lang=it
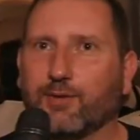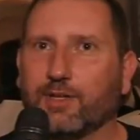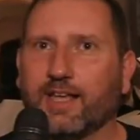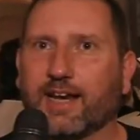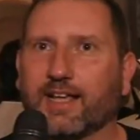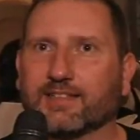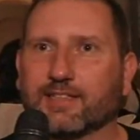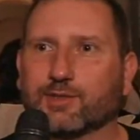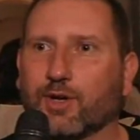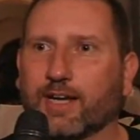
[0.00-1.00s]
devo dire che
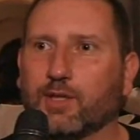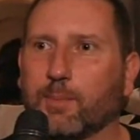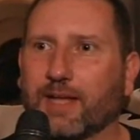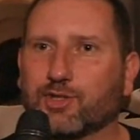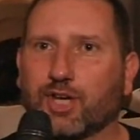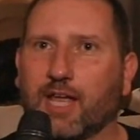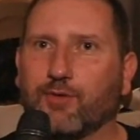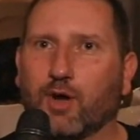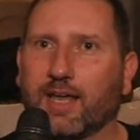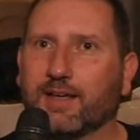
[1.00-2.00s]
sta scorrendo
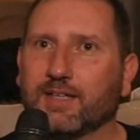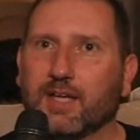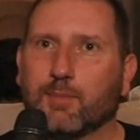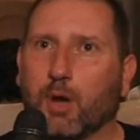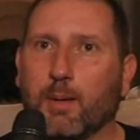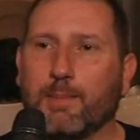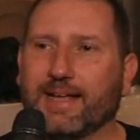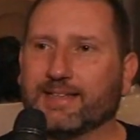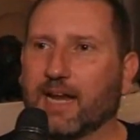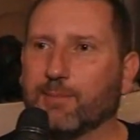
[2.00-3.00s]
piacevole,
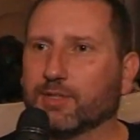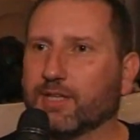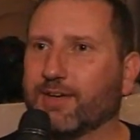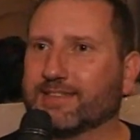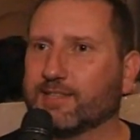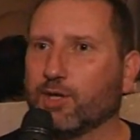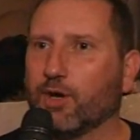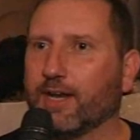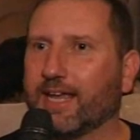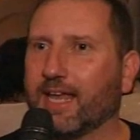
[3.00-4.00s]
probabilmente la
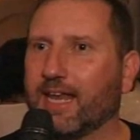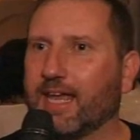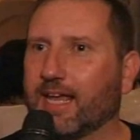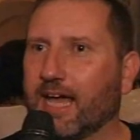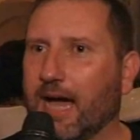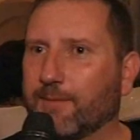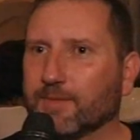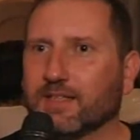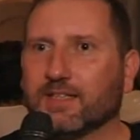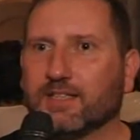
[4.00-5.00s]
motivazione che lega
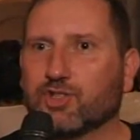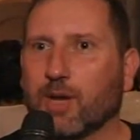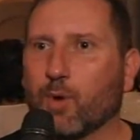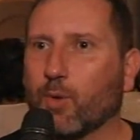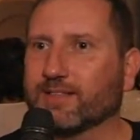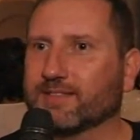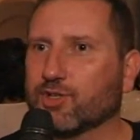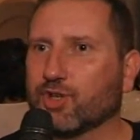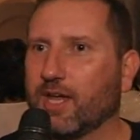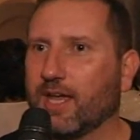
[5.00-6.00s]
diciamo, questa
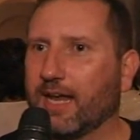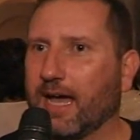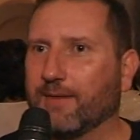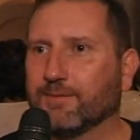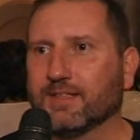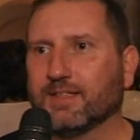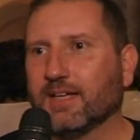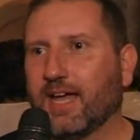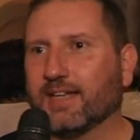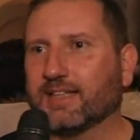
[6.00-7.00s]
cena
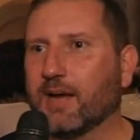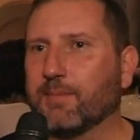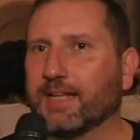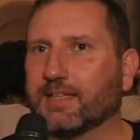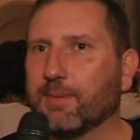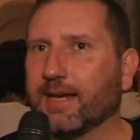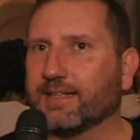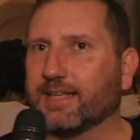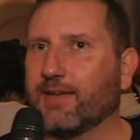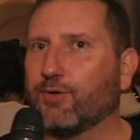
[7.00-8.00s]
è talmente
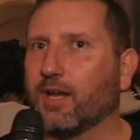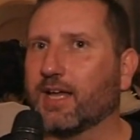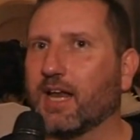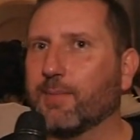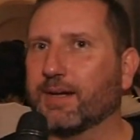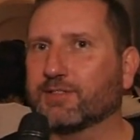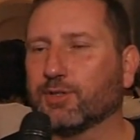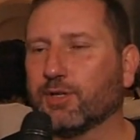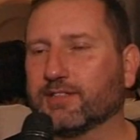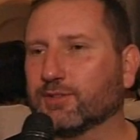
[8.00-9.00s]
meritevole che le persone